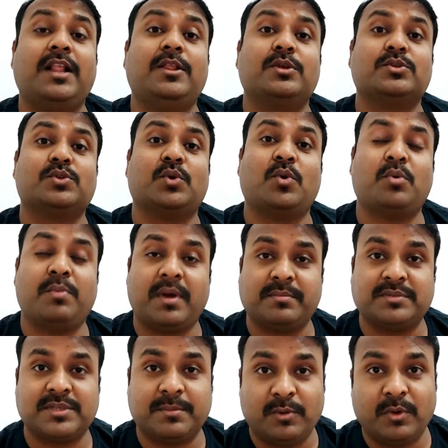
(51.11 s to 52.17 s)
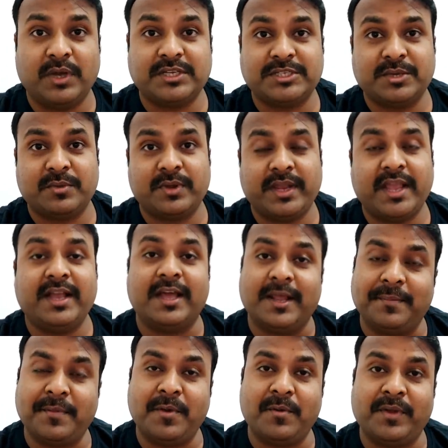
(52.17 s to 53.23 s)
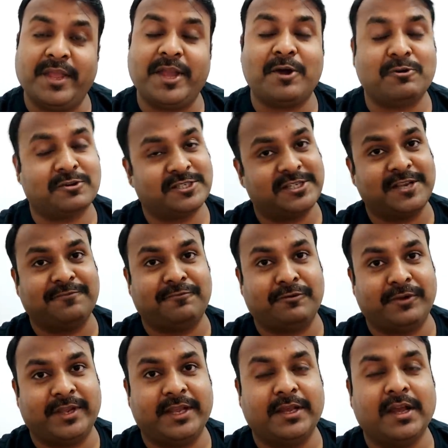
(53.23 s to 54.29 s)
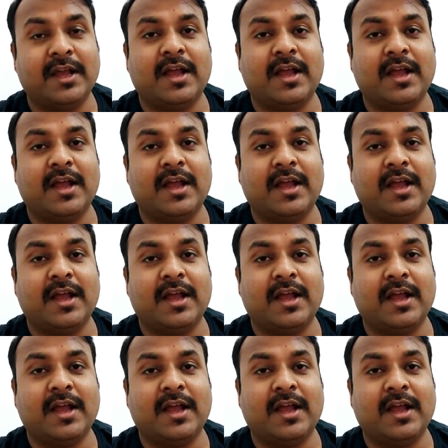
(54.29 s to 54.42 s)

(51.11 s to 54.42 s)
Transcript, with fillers: दोस्तों हो आप सब लोग अच्छे होंगे घर पे होंगे और सेफ होंगे